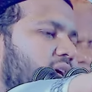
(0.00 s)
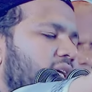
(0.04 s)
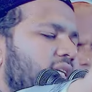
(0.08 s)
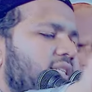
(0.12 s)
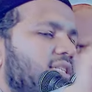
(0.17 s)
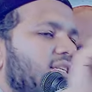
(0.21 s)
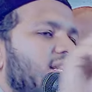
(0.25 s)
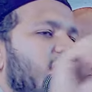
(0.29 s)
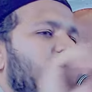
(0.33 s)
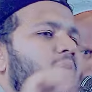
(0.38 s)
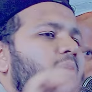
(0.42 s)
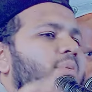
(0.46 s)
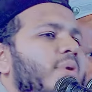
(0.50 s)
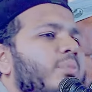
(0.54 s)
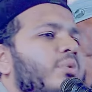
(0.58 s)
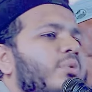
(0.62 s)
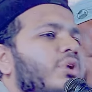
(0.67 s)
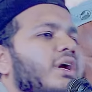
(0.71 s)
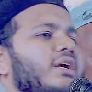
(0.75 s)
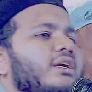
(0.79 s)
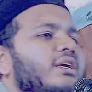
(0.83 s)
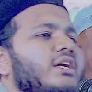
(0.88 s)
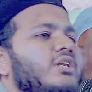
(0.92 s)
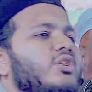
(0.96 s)
ইসলাম এমন
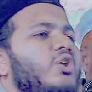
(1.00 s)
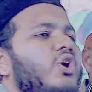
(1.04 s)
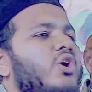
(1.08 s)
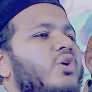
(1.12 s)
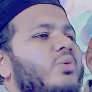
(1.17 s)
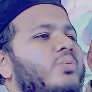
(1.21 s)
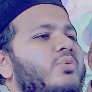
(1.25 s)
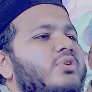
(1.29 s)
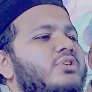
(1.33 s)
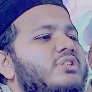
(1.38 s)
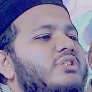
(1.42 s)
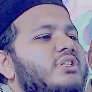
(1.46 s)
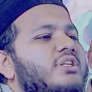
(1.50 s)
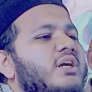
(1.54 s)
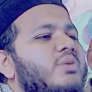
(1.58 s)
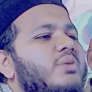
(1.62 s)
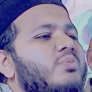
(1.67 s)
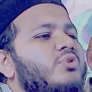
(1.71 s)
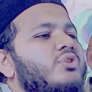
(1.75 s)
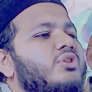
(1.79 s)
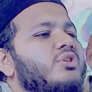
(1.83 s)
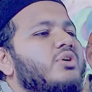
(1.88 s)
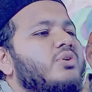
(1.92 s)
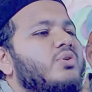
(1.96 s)
একটা ধর্ম যেটার
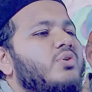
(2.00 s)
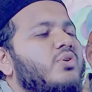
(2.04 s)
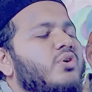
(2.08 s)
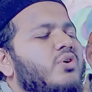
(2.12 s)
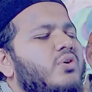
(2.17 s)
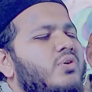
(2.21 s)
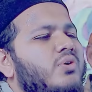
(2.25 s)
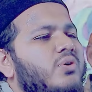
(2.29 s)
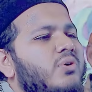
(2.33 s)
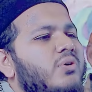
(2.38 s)
মধ্যে কোন